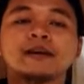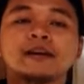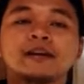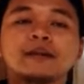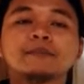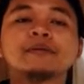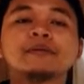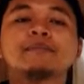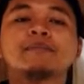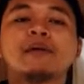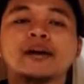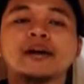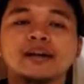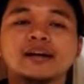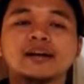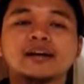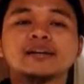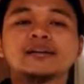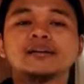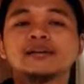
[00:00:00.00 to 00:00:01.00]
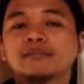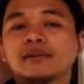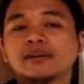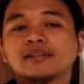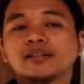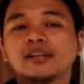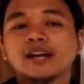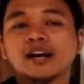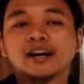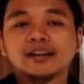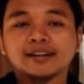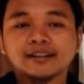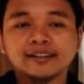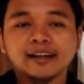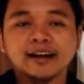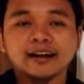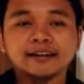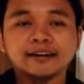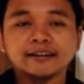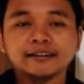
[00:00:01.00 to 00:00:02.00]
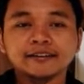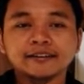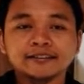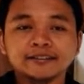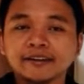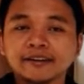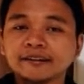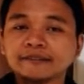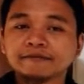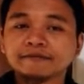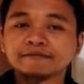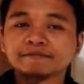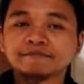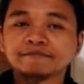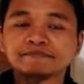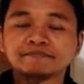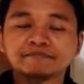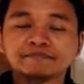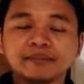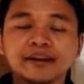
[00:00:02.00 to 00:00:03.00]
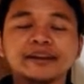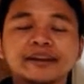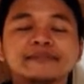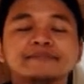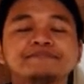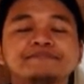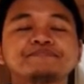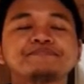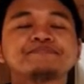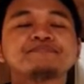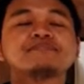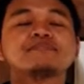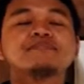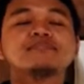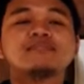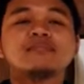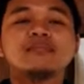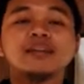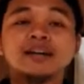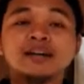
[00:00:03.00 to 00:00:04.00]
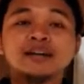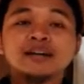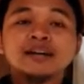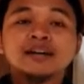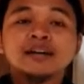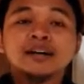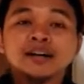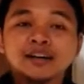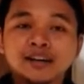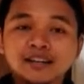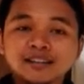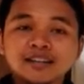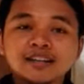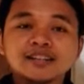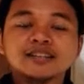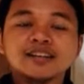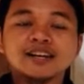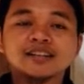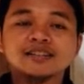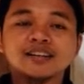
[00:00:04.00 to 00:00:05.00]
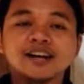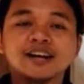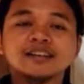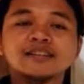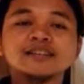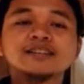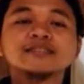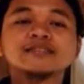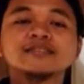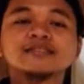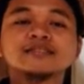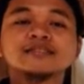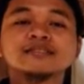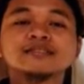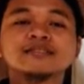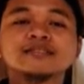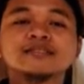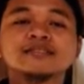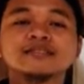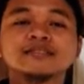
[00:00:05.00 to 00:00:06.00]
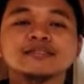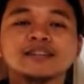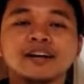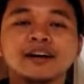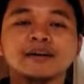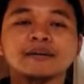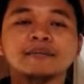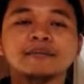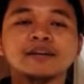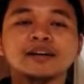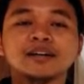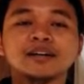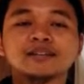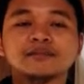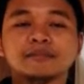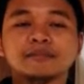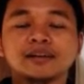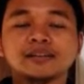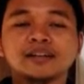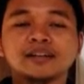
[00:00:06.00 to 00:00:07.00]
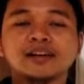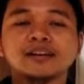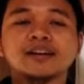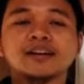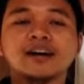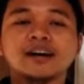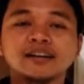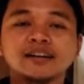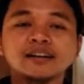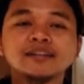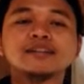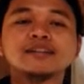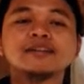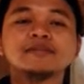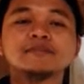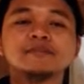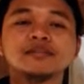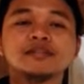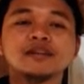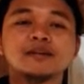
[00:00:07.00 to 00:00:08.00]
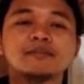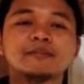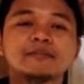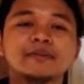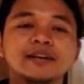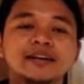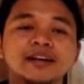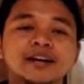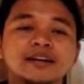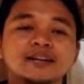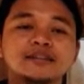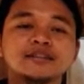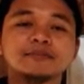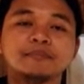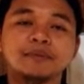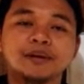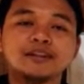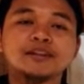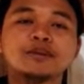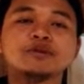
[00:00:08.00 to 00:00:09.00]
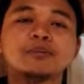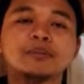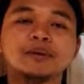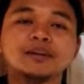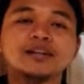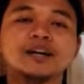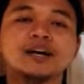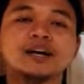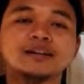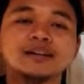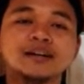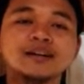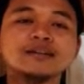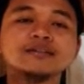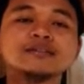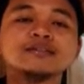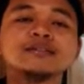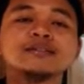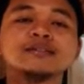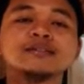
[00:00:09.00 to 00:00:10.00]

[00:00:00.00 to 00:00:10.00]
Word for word: lebih baik lagi di masa yang akan datang. Baik, Rasanya senang sekali saya pada kesempatan hari ini bisa memberikan sepatah dua patah kata